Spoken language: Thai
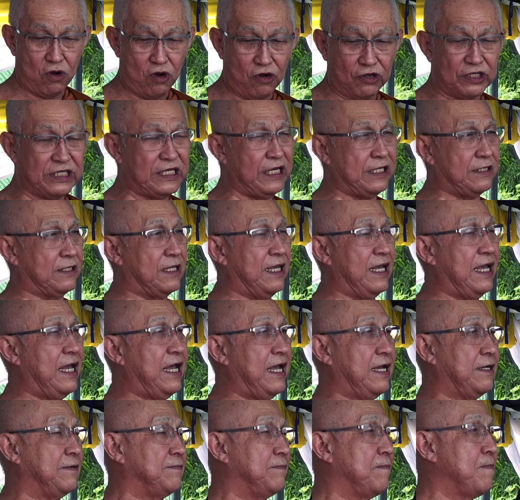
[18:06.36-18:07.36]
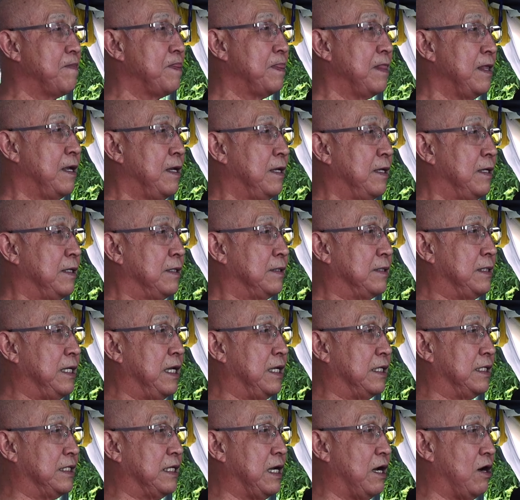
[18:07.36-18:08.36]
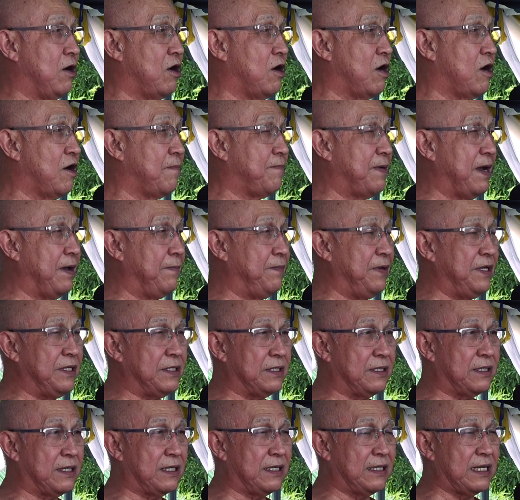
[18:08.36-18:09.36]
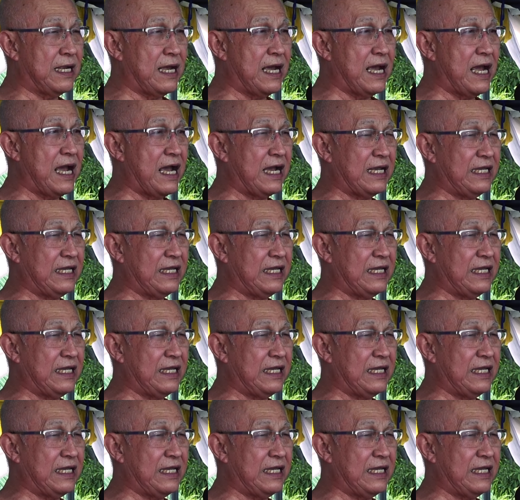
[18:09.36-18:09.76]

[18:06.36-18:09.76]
ของจิตเองจิตจะออกไปพิจารณา